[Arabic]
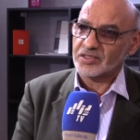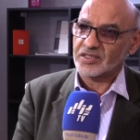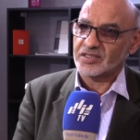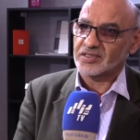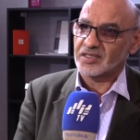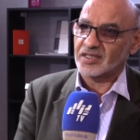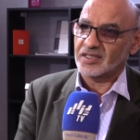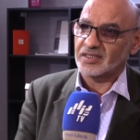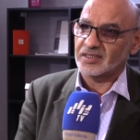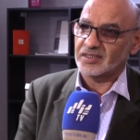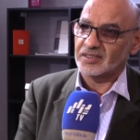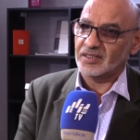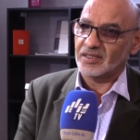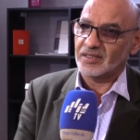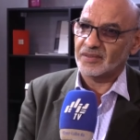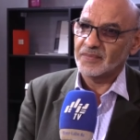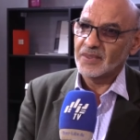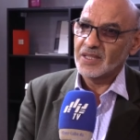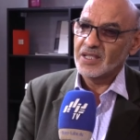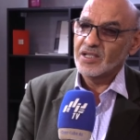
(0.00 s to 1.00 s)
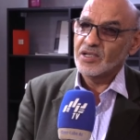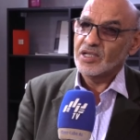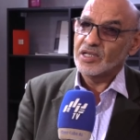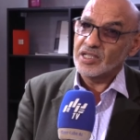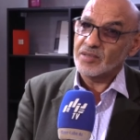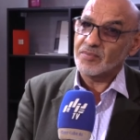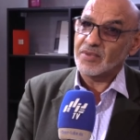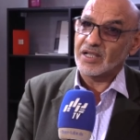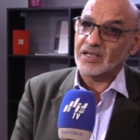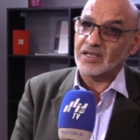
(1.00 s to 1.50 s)
الجزائريه
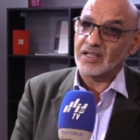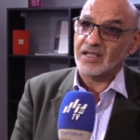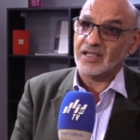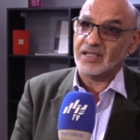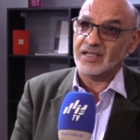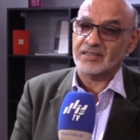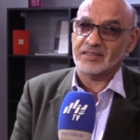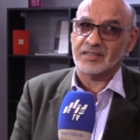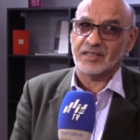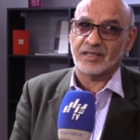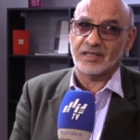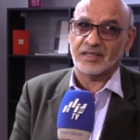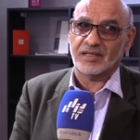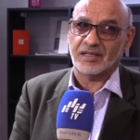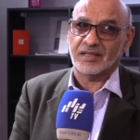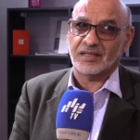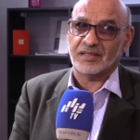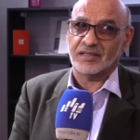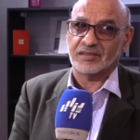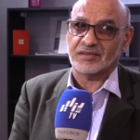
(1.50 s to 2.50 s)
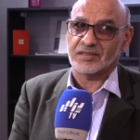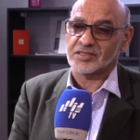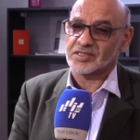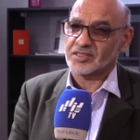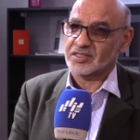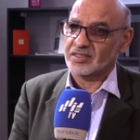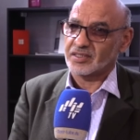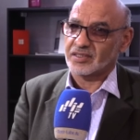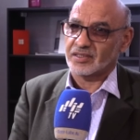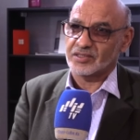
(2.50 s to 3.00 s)
لما لا حتى
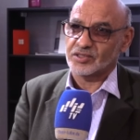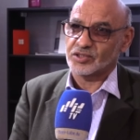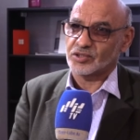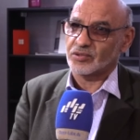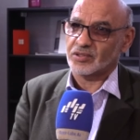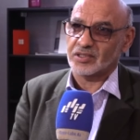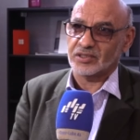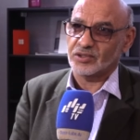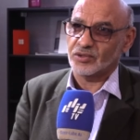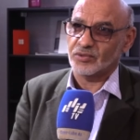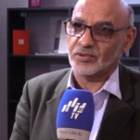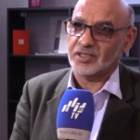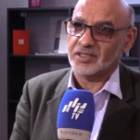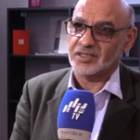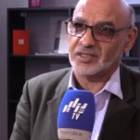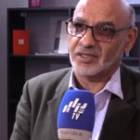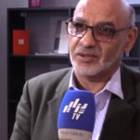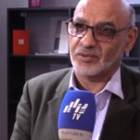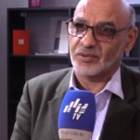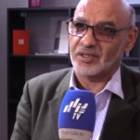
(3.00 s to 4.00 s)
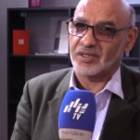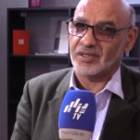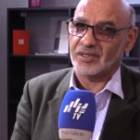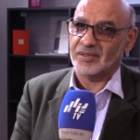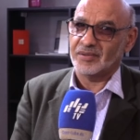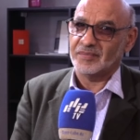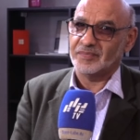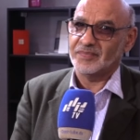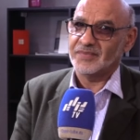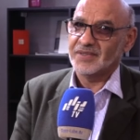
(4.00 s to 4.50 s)
التصدير للسوق الدوليه
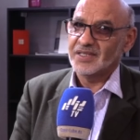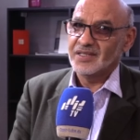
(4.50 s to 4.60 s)
و